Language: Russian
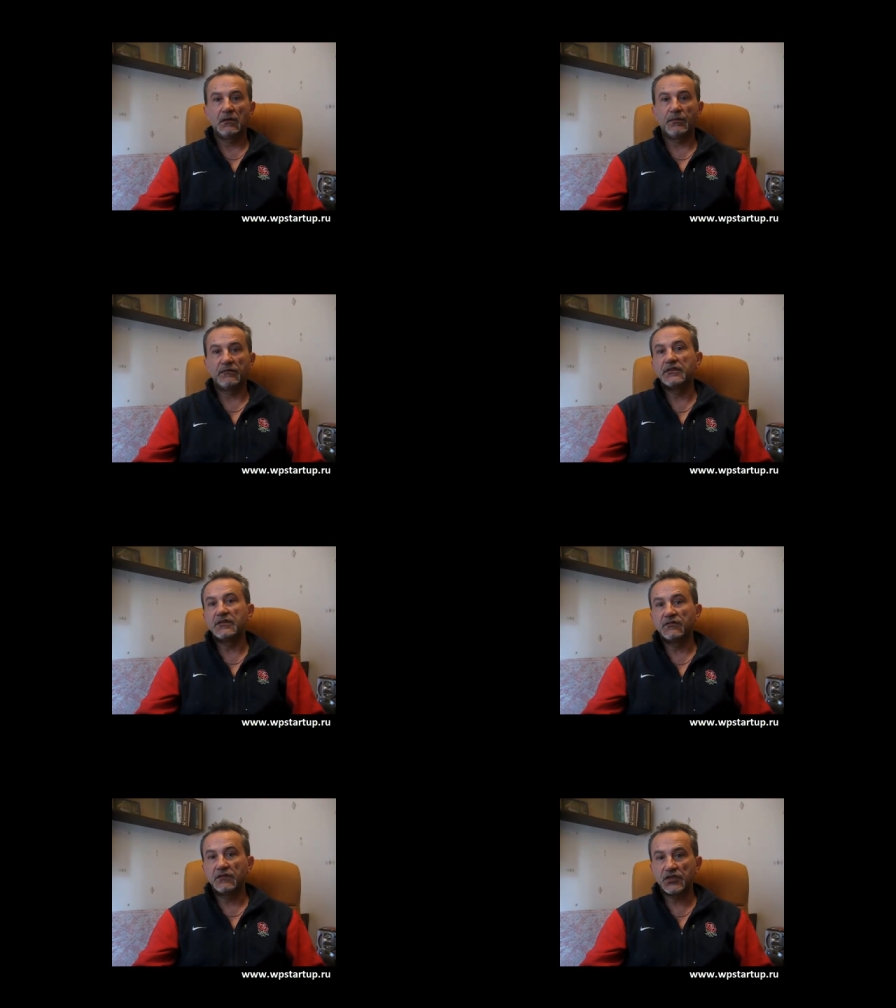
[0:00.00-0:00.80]

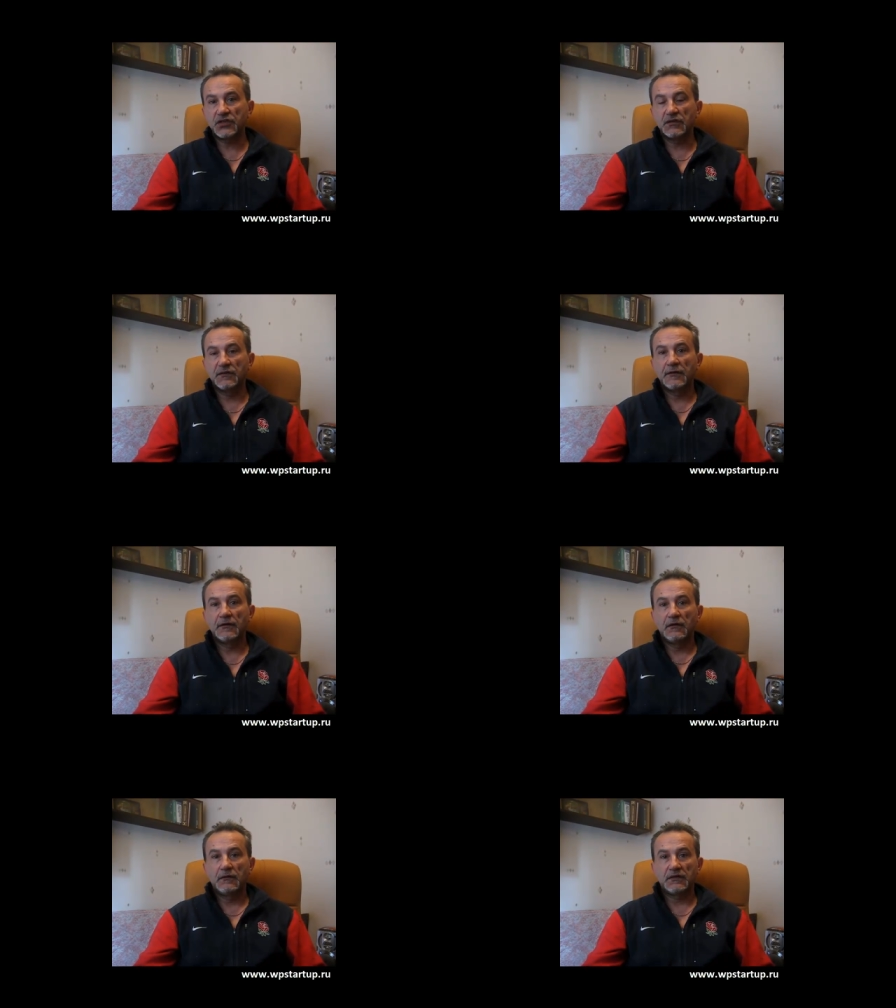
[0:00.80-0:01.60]
повысит ваши
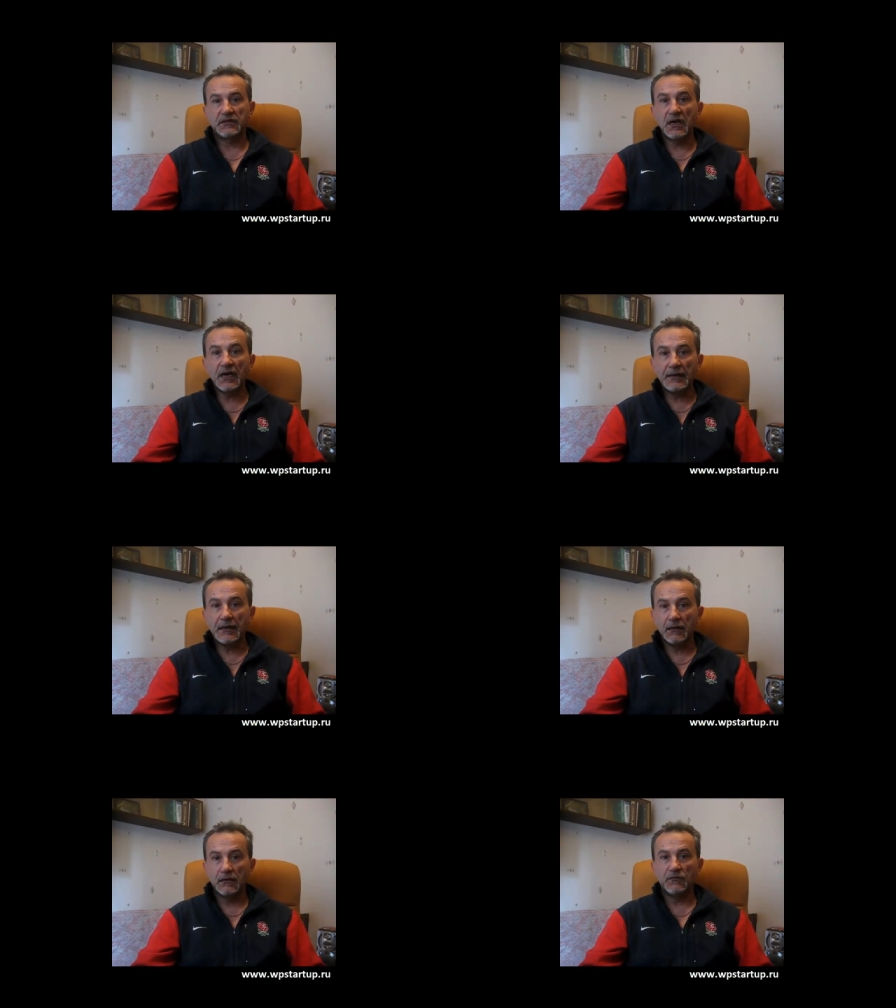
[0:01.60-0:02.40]

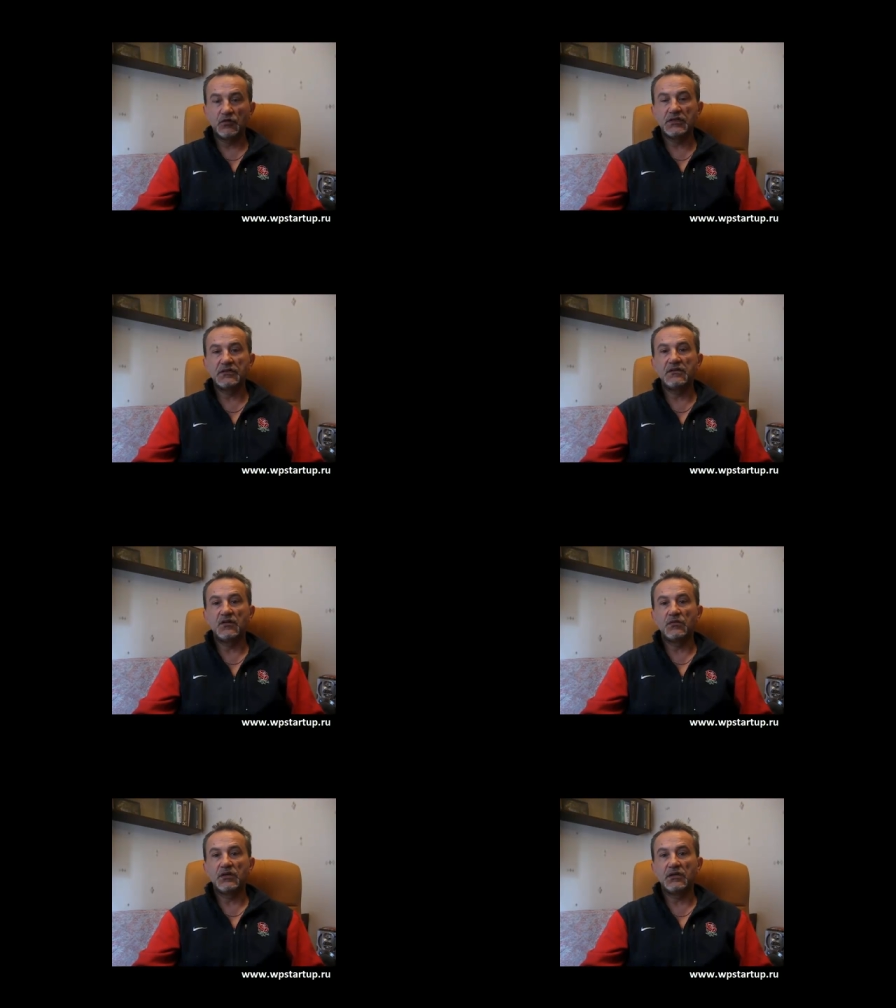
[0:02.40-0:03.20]
знания о
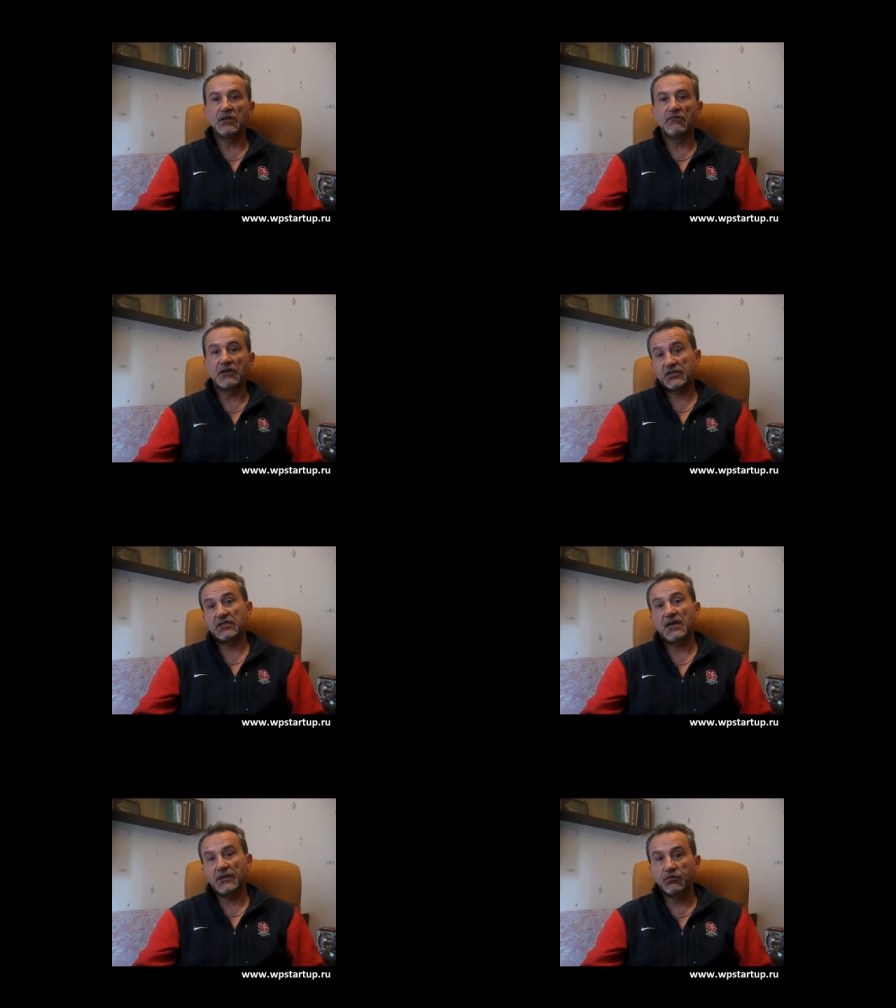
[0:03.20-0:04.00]
системе и ваш
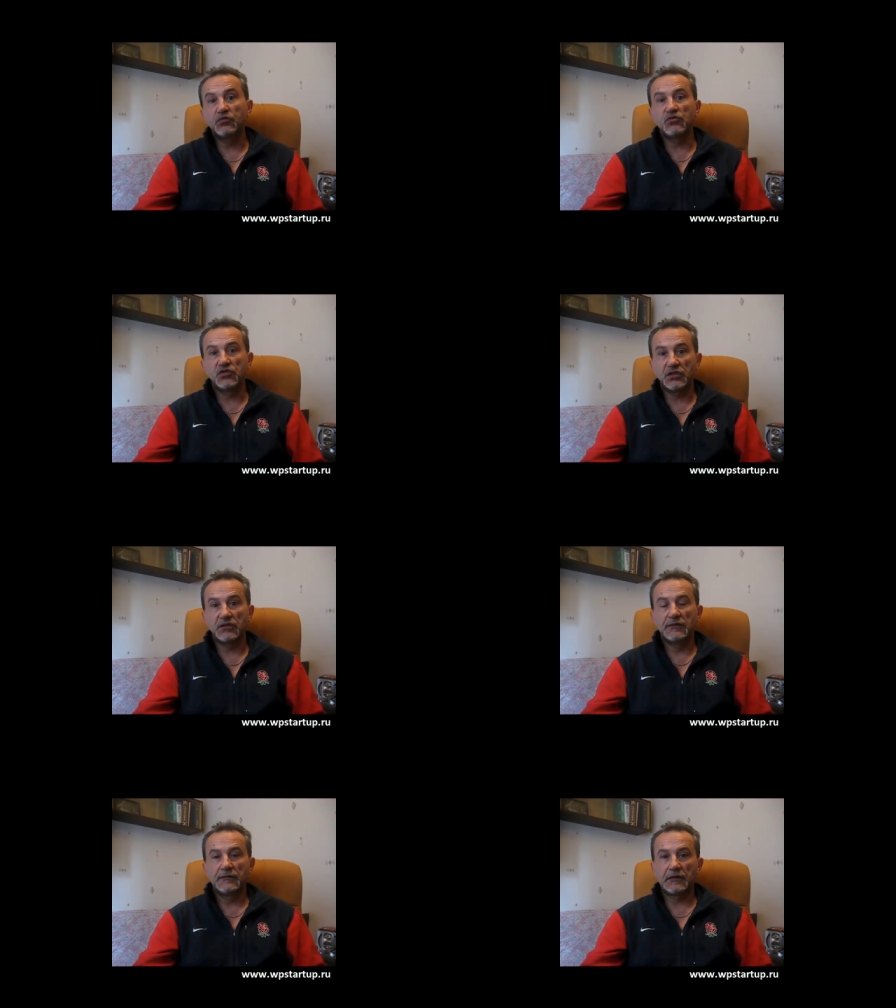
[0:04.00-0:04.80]
сайт будущий,
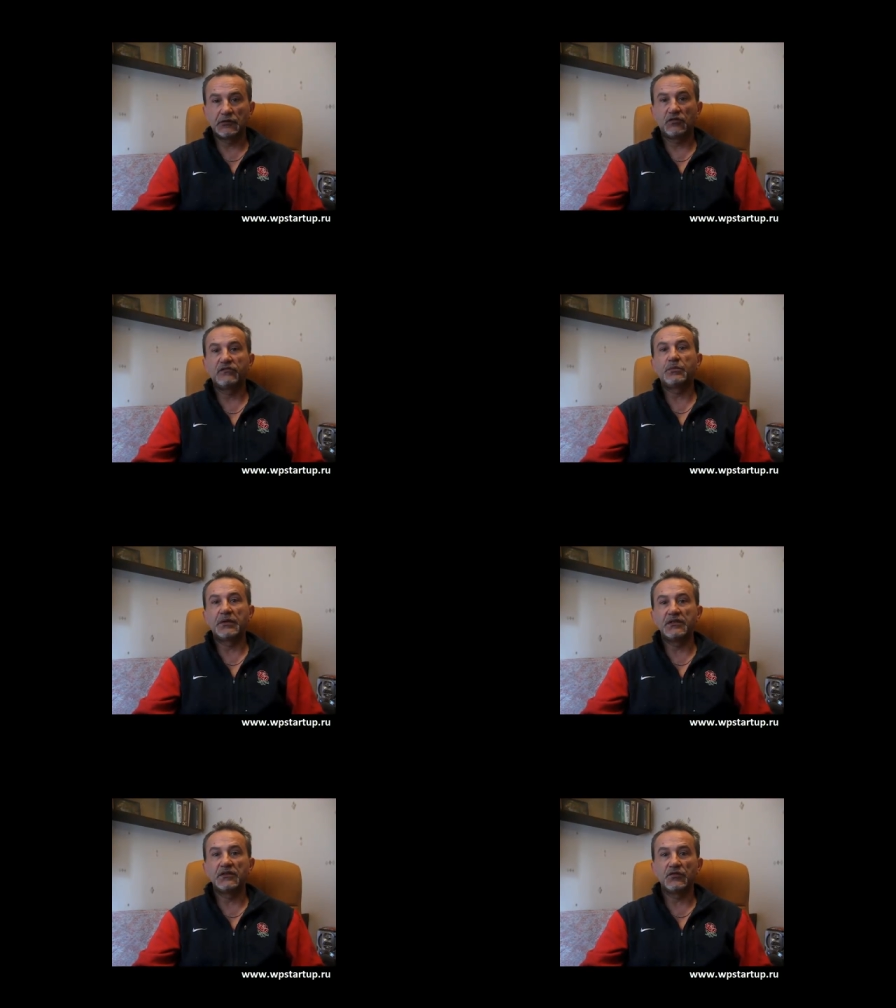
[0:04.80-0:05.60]
который вы
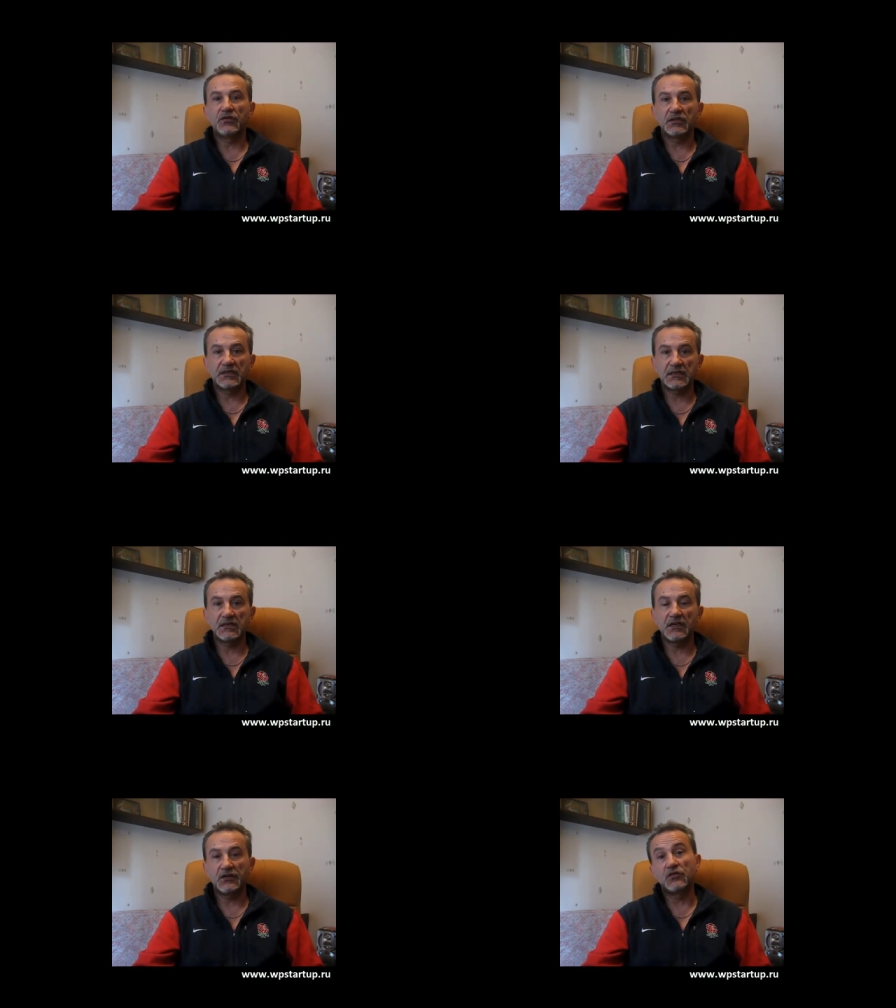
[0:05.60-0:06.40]
планируете
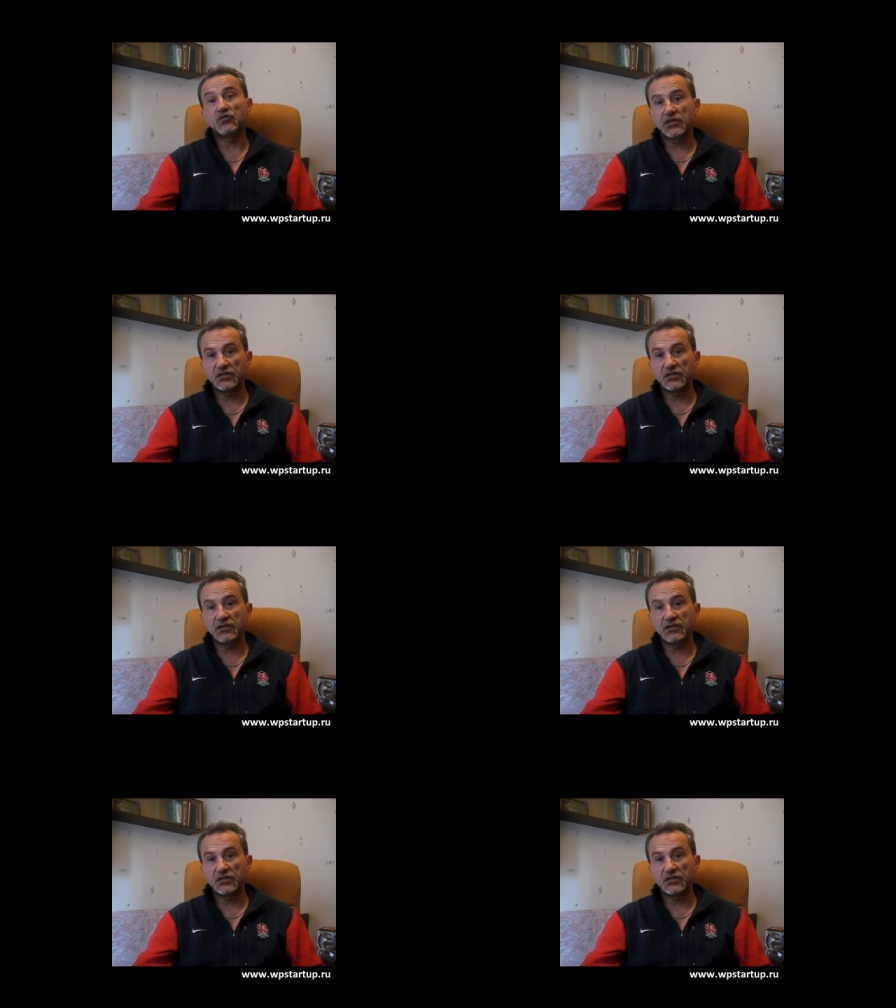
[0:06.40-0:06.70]
создать или уже